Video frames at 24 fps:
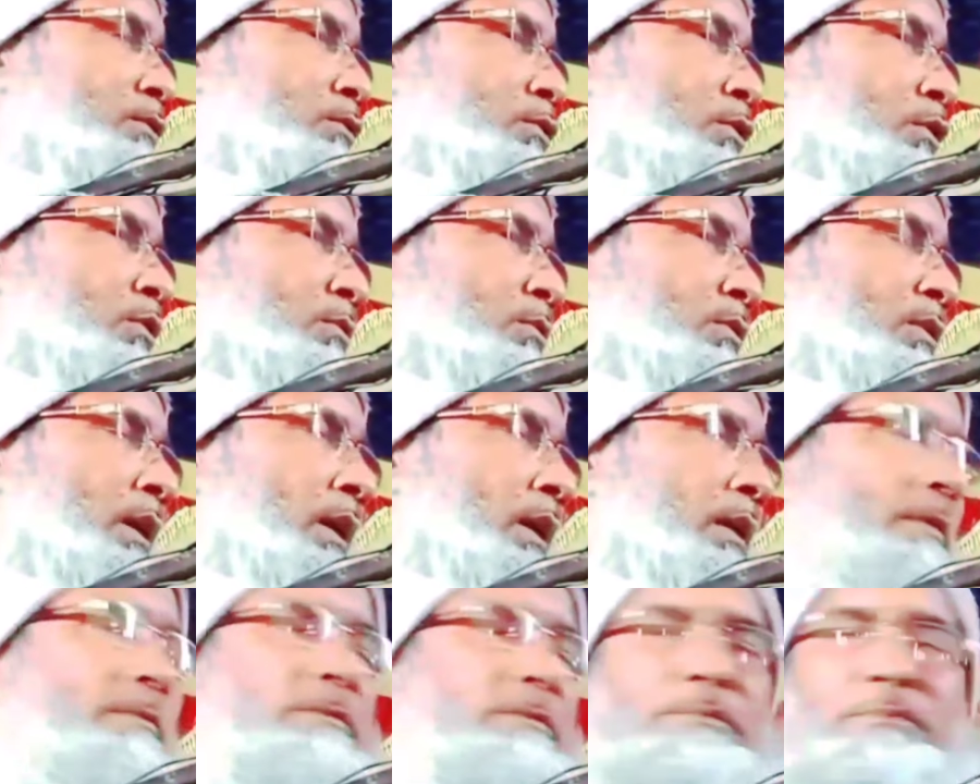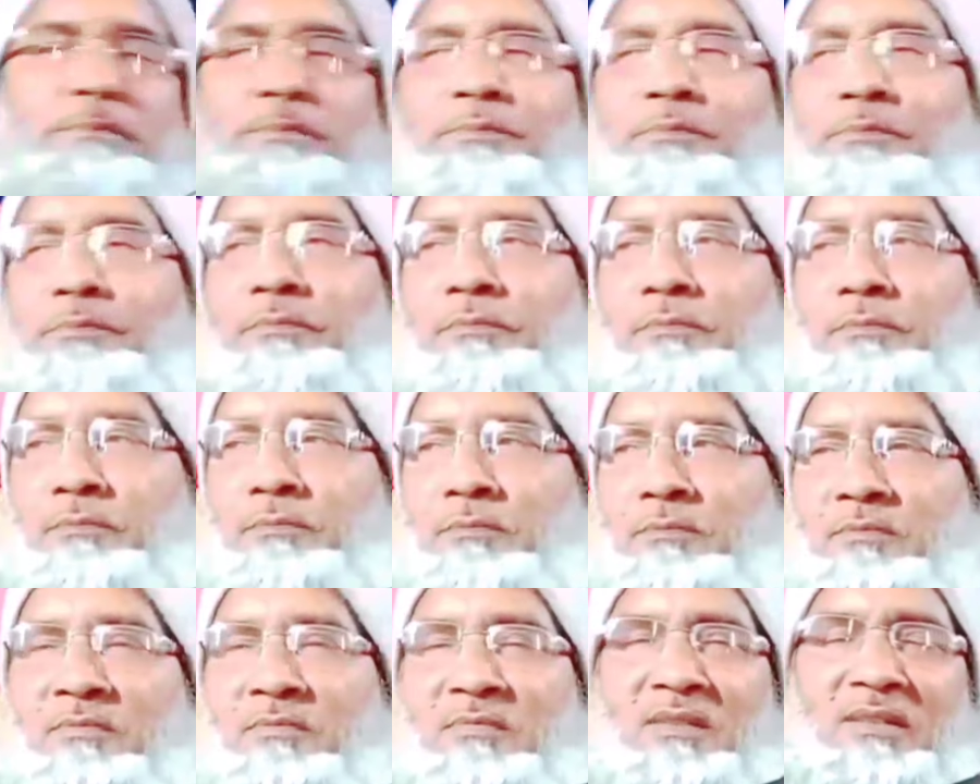আমি খুলবো না
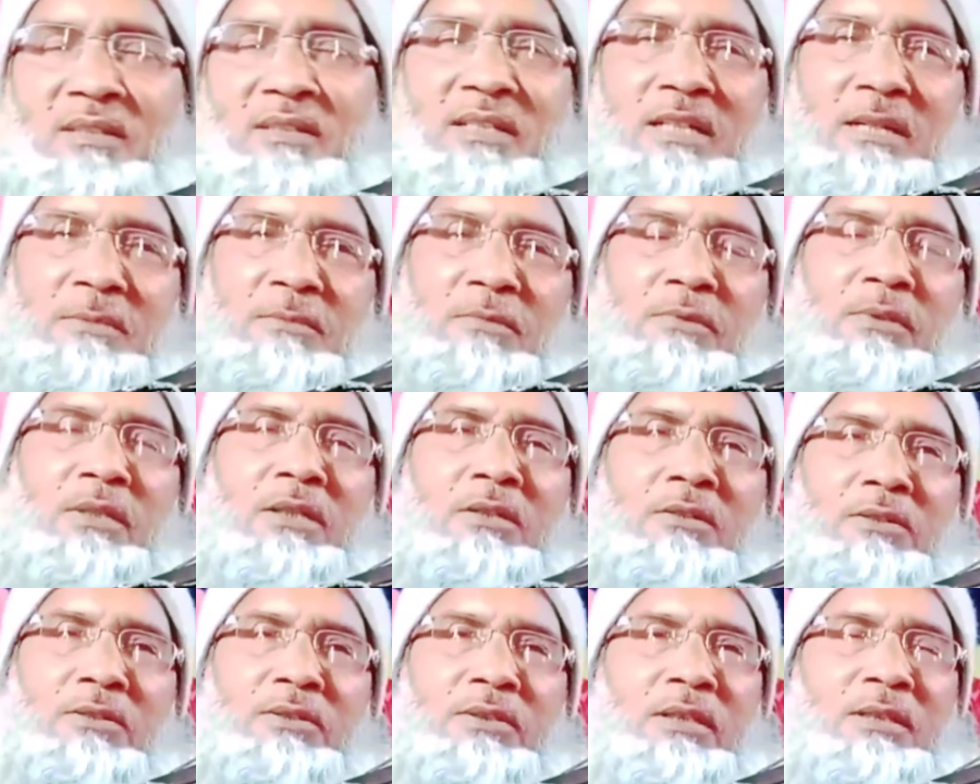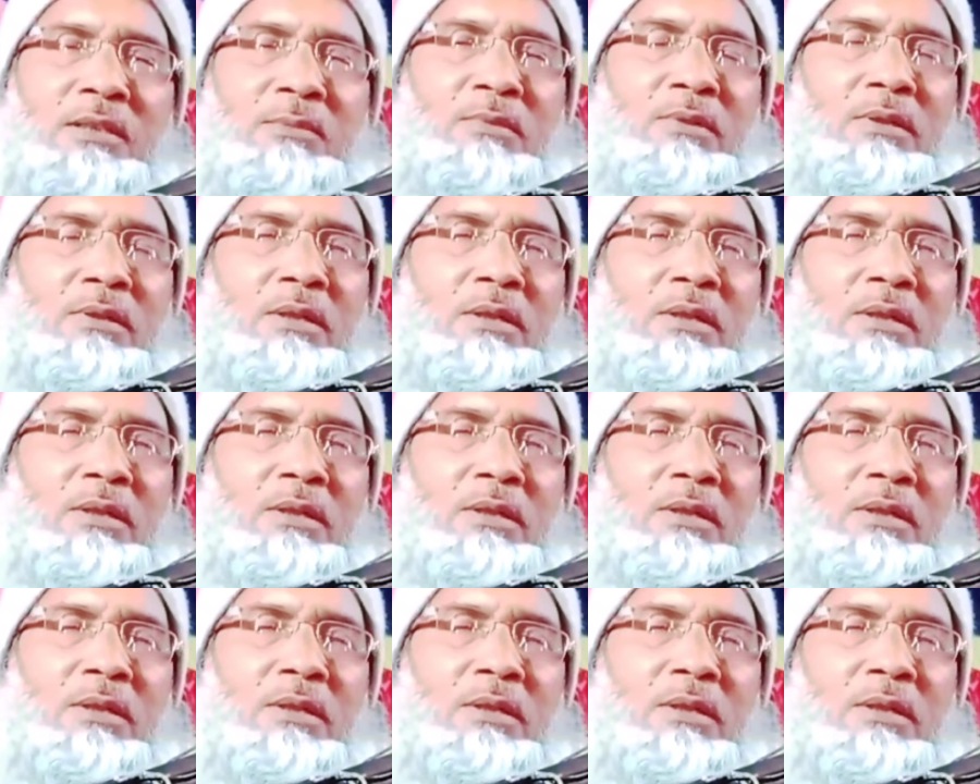যেমন এই কথাটা